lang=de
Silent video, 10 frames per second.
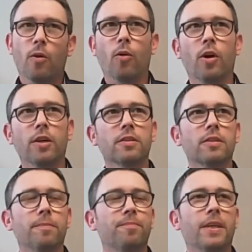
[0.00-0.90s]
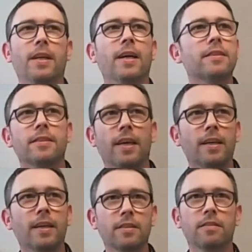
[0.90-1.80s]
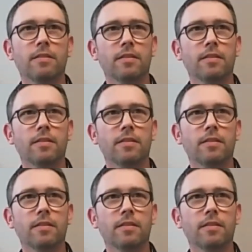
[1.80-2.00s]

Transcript: Und dann hat sich es eigentlich